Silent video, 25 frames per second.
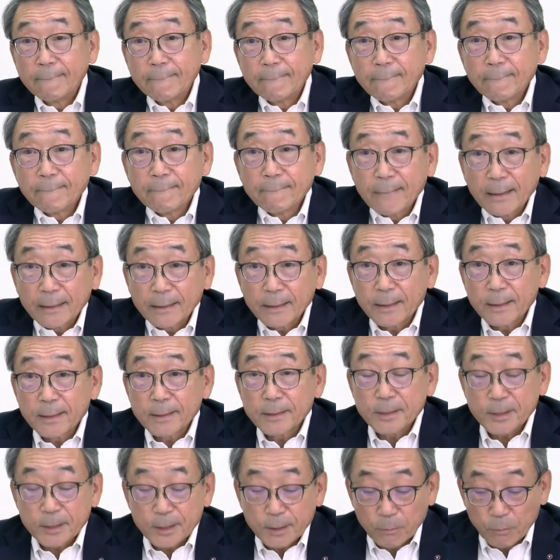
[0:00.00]
うん、新
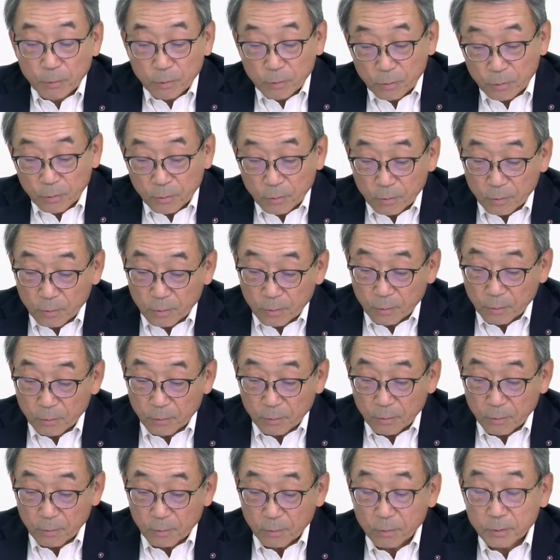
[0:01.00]
しいもの
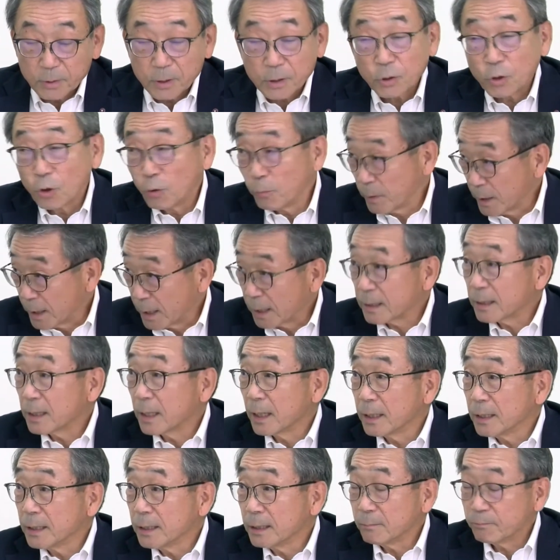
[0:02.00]
に興味があっ
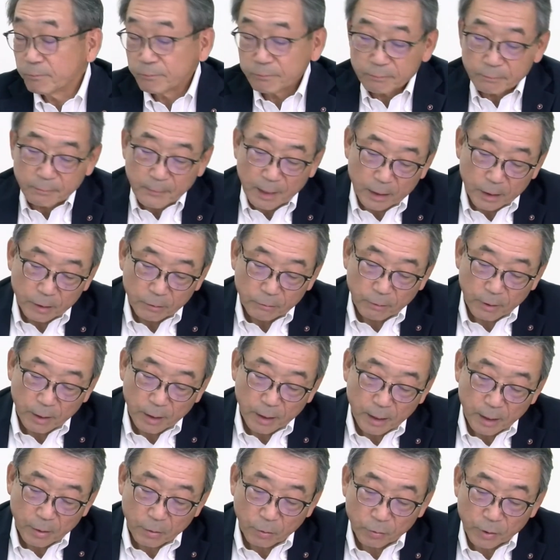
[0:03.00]
たりあるい
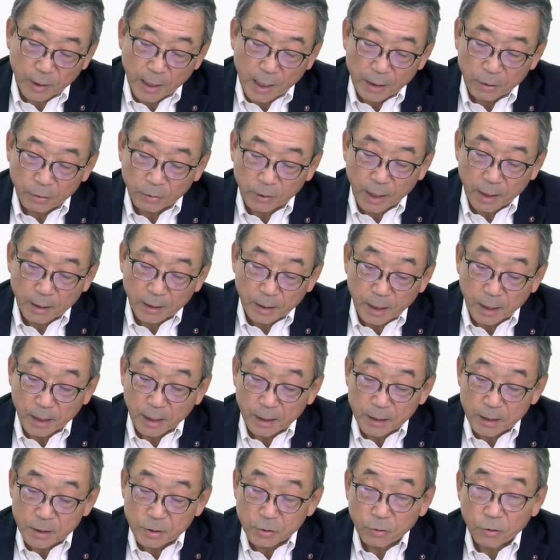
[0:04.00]
は答えのない中
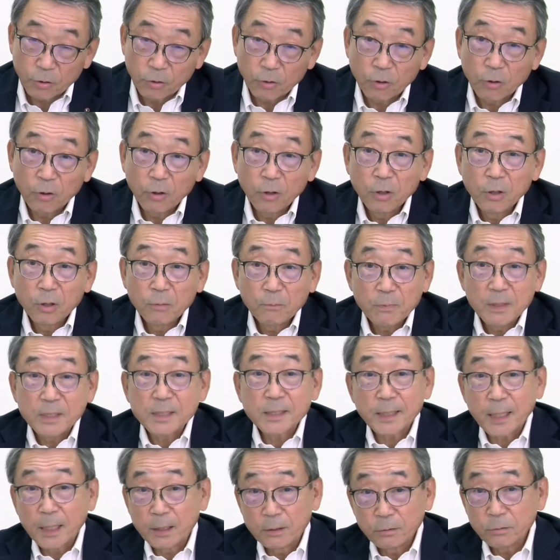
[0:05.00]
にそれを見
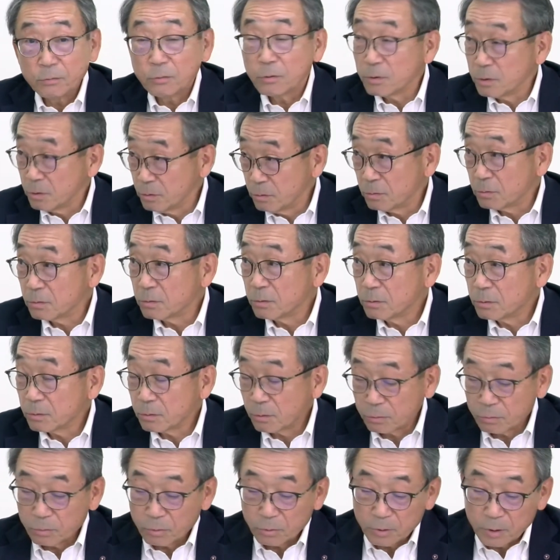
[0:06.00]
つけるという
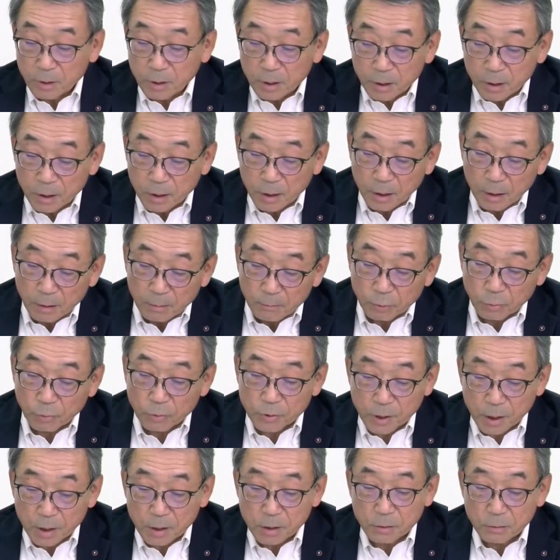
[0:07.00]
ことに
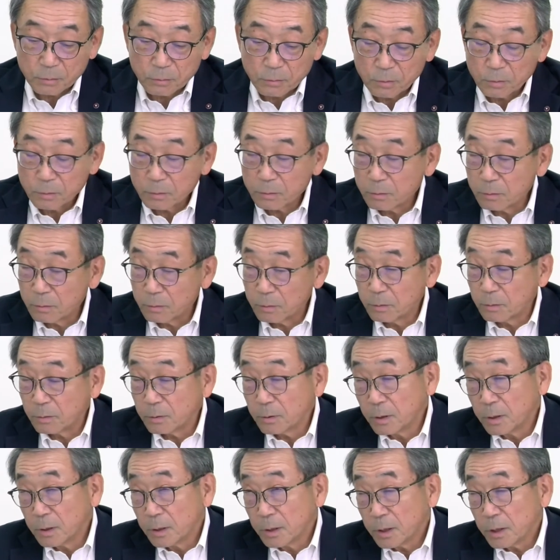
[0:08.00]
プロセスをこ
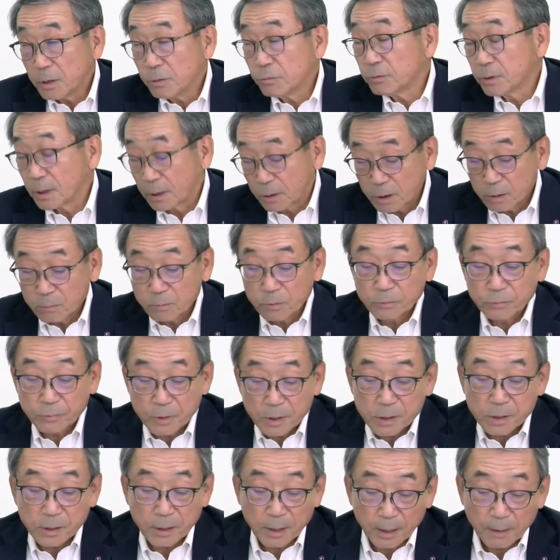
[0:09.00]
う言うんだと思うん
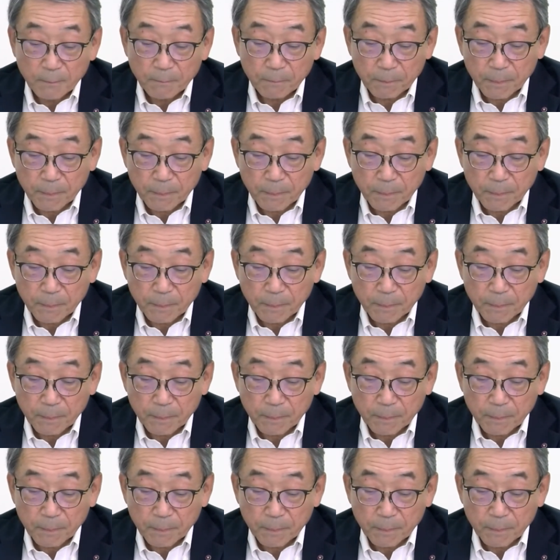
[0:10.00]
ですね。